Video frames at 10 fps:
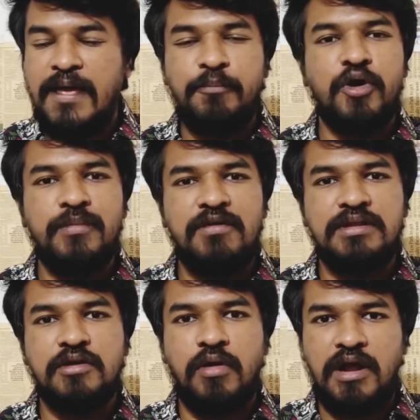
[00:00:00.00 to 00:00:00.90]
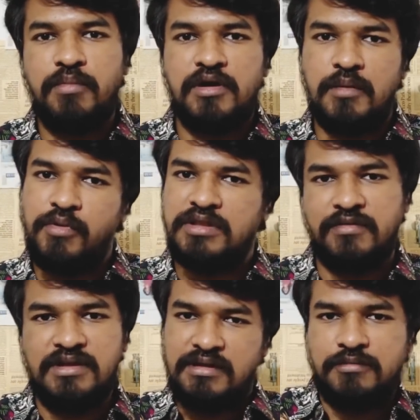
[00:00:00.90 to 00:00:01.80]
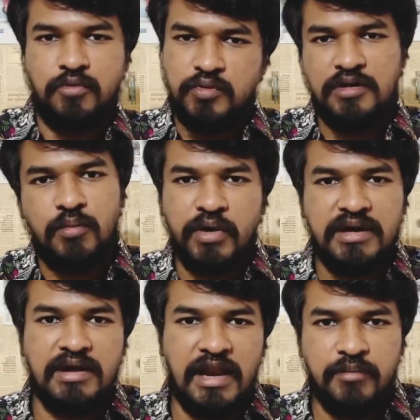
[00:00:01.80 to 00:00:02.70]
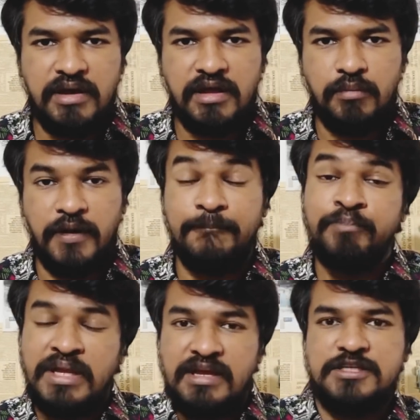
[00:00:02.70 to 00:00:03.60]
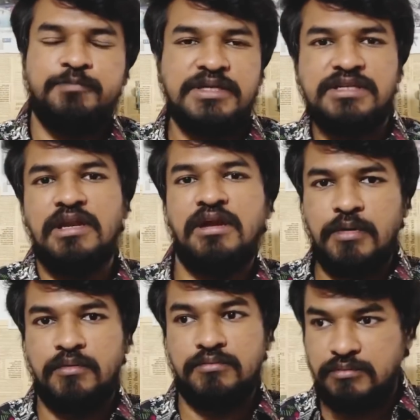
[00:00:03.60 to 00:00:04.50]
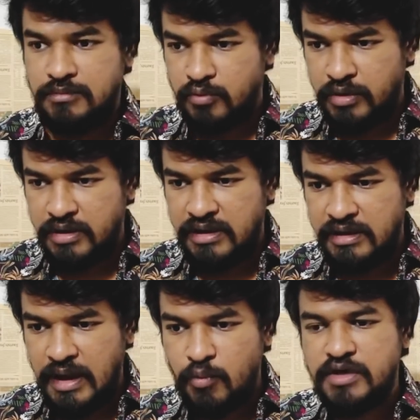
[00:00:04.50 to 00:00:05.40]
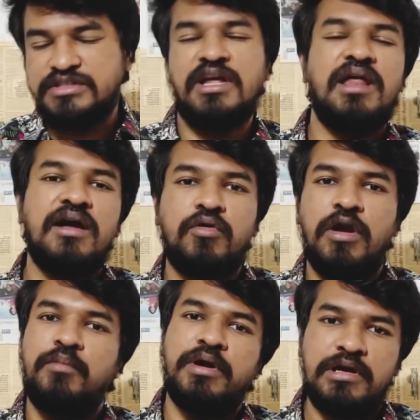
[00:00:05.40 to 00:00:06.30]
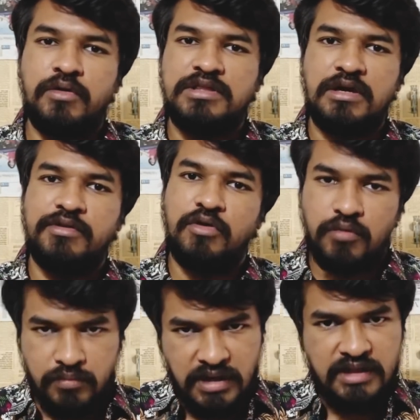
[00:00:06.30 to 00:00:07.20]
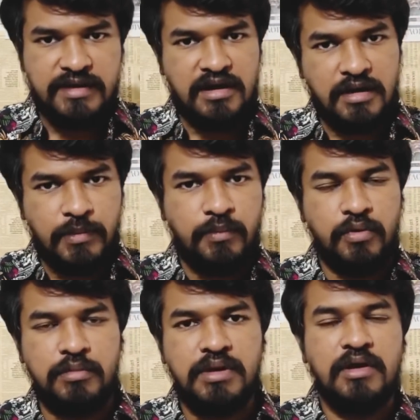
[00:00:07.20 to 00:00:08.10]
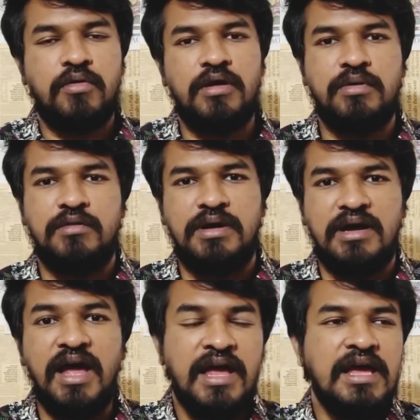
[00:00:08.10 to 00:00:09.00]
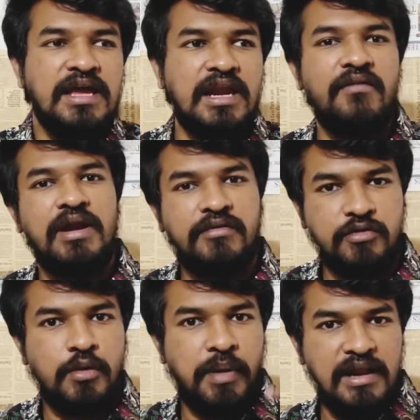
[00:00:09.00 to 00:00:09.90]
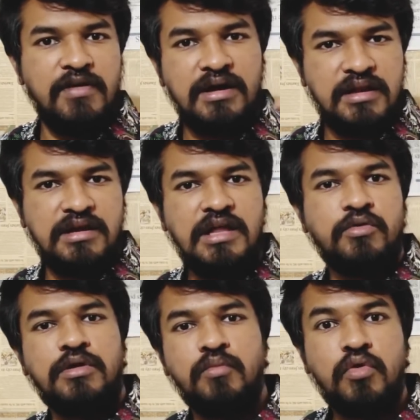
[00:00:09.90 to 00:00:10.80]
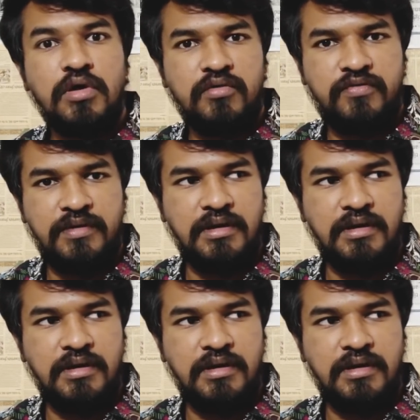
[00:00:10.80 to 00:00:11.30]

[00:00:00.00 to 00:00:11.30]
எப்போவுமே வந்து கொலை பண்ணுறப்போ ஒருத்தன் வந்து குத்திட்டு போயிட்டு கிளம்பிகிட்டே இருப்பான் எஸ்பெஷலி நம்ம ஒரு எமோஷ்னலாக கொலை பண்ணுற ஒருத்தங்க வந்து ரொம்ப நிதானமாக பொறுமையாக கொலை பண்ணுவாங்க ஏன்னா அவங்களுக்கு வந்து ஒரு பழி வாங்குறதுக்கு அது ஒரு மோட் ஆஃப்